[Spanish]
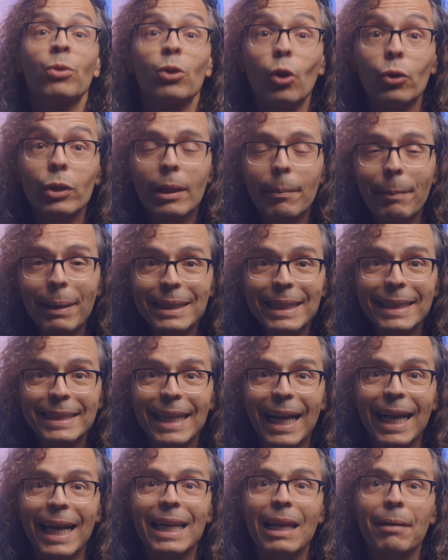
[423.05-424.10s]
donde más
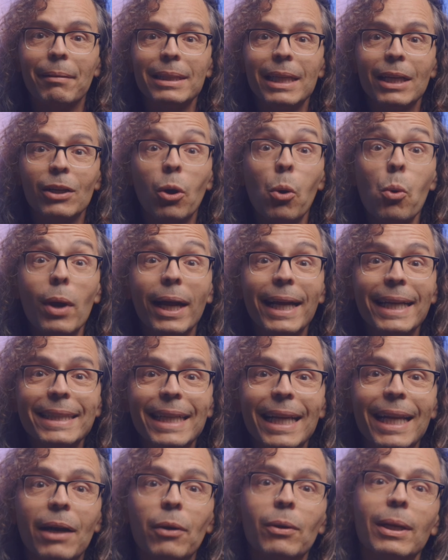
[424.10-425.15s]
destaca el Lavalier Go es
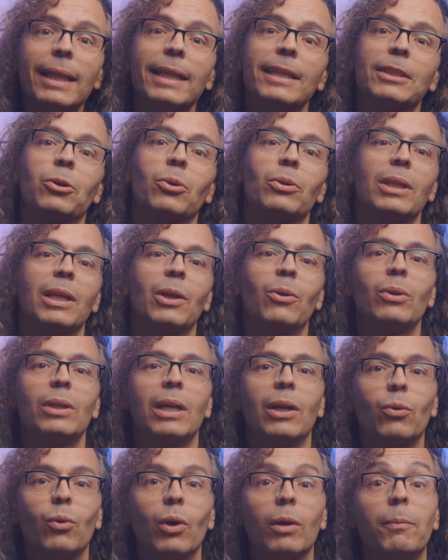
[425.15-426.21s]
a la hora de esconderlo en
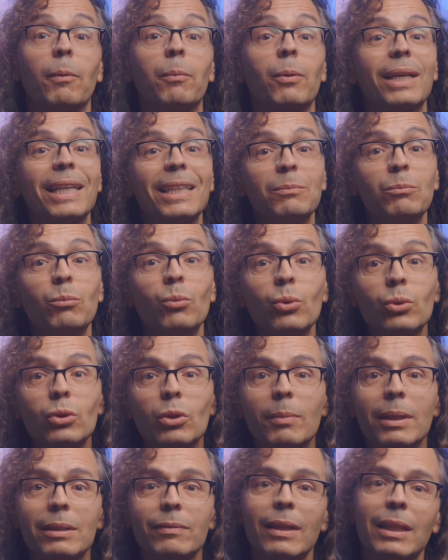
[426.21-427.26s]
el cuerpo, porque es
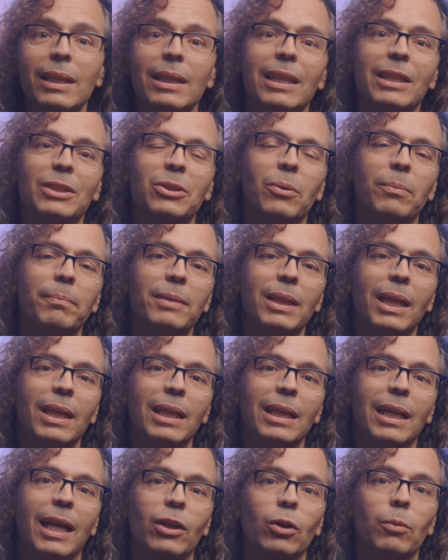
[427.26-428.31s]
mucho más fácil de esconder
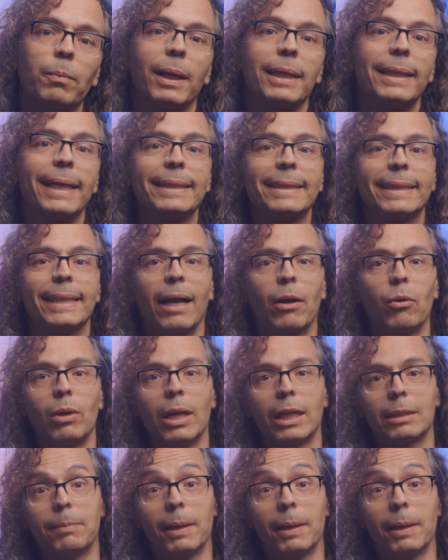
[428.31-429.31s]
en la ropa, ya sea con las,